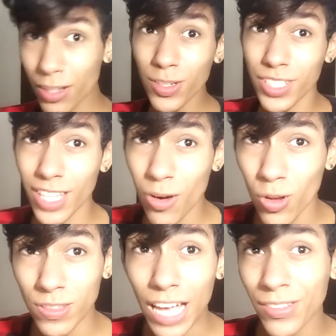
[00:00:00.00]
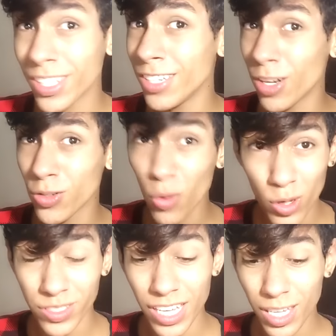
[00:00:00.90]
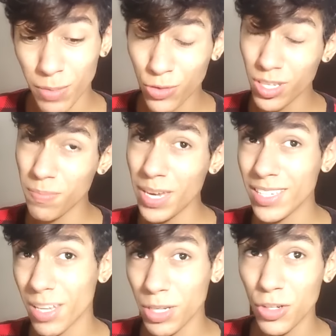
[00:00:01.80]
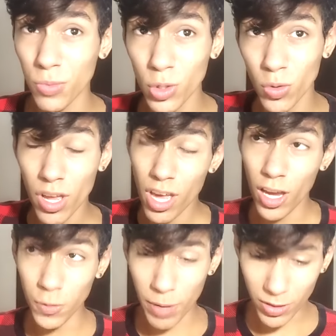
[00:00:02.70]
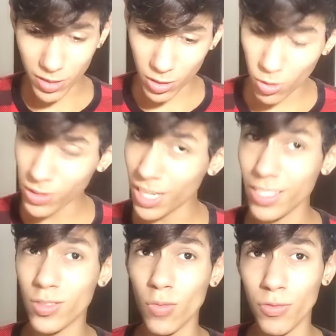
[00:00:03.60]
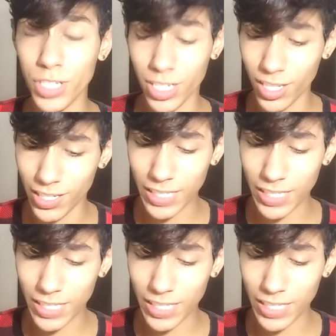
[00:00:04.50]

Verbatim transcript: Caso você tenha gostado, tem deixar o seu gostei, que me ajuda imensamente muito. Eu espero que vocês tenham gostado desse novo vídeo aqui da